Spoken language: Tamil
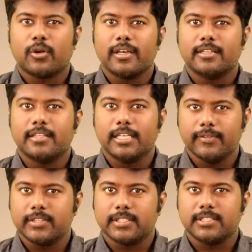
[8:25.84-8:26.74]
தொள்ளாயிரத்தி
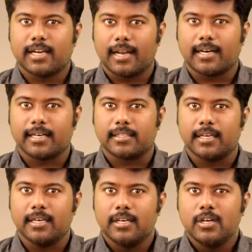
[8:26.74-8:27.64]
இருபத்தஞ்சு காலகட்டத்தில்
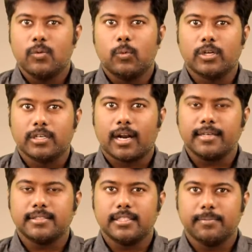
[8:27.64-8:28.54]
ஒரு
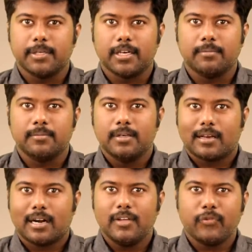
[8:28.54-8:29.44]
ராட்சத மிருகம்
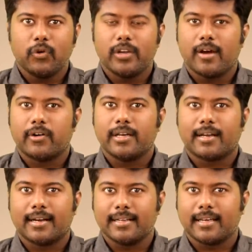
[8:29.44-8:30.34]
கலிபோர்னியாவோட
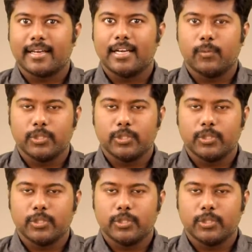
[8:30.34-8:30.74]
கடற்கரையில்